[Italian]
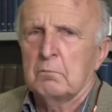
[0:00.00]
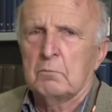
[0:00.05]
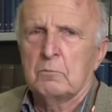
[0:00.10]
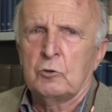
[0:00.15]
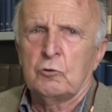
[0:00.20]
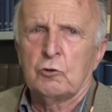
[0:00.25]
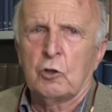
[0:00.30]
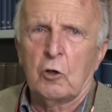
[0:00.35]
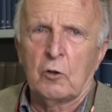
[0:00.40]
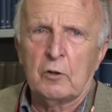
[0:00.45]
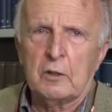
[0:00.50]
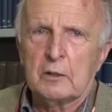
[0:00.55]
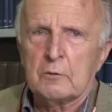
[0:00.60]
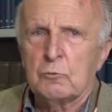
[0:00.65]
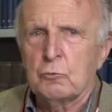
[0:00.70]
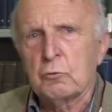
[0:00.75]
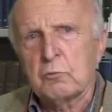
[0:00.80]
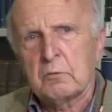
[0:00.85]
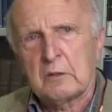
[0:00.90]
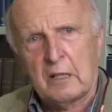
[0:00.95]
gioia,
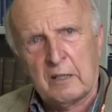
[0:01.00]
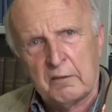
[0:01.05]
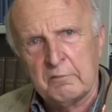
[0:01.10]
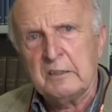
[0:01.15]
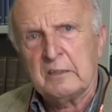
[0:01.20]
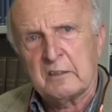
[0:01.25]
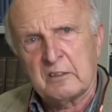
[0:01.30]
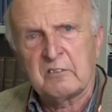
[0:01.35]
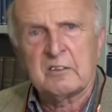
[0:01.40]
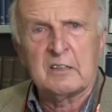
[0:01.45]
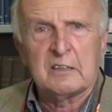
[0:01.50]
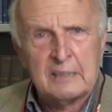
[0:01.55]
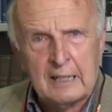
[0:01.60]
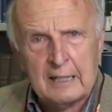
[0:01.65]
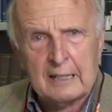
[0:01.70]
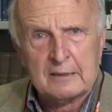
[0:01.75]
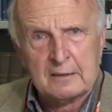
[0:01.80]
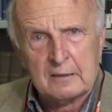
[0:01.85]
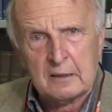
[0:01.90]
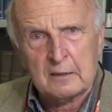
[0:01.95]
tutta la vita
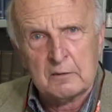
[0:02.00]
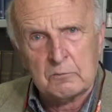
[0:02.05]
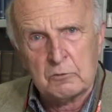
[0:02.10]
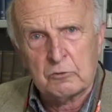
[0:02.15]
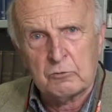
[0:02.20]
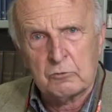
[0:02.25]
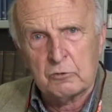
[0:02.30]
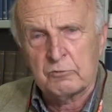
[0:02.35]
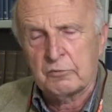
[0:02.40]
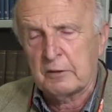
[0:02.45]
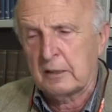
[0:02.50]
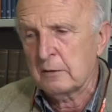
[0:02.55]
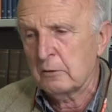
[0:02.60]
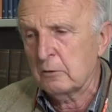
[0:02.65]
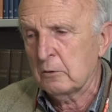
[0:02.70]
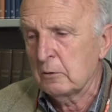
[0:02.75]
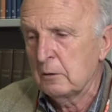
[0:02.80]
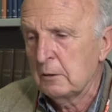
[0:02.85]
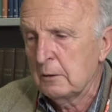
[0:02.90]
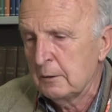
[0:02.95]
segnata da questo fatto.